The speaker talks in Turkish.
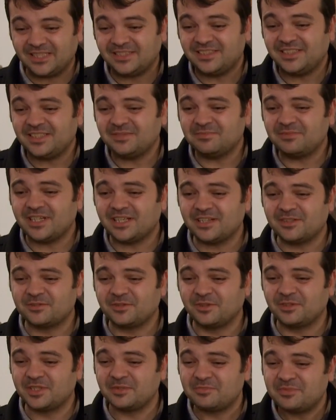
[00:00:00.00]
ben dedim
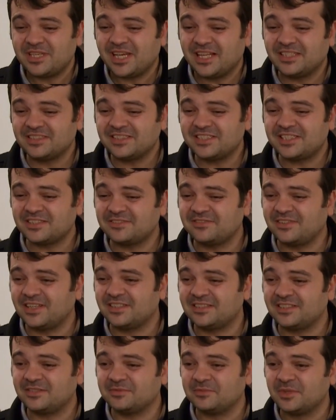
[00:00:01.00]
karakolda bir yanlışlık
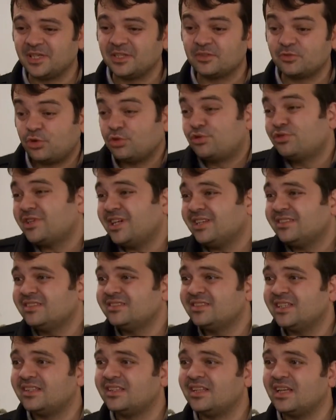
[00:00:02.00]
var dedim. Kötü
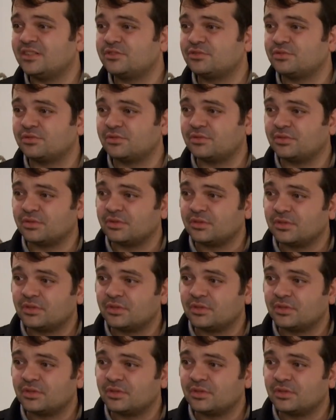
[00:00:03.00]
kadın dediler çünkü.